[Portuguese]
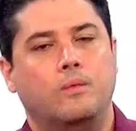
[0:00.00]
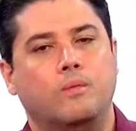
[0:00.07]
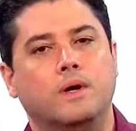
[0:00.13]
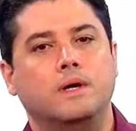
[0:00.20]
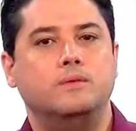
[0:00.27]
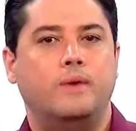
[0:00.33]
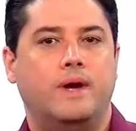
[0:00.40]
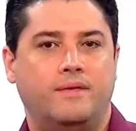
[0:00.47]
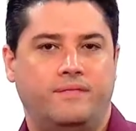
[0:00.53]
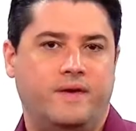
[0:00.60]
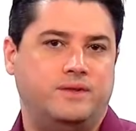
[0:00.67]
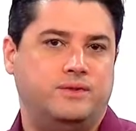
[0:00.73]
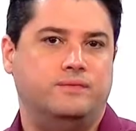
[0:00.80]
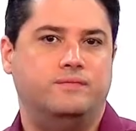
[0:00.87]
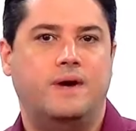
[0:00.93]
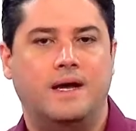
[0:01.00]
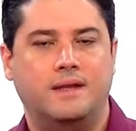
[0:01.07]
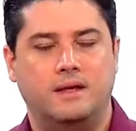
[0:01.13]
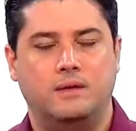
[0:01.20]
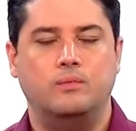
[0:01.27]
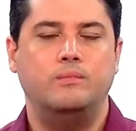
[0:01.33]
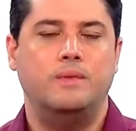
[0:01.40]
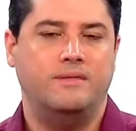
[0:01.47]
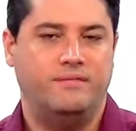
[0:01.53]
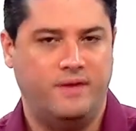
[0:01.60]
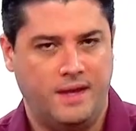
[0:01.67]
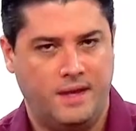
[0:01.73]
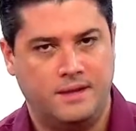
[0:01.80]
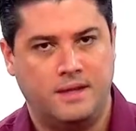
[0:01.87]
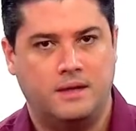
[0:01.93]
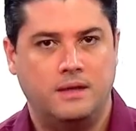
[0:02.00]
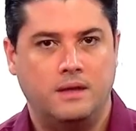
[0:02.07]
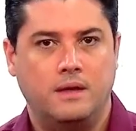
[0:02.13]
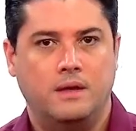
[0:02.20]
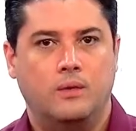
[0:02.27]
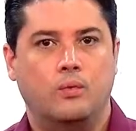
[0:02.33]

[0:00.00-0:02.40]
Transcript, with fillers: quando é efetivada uma venda,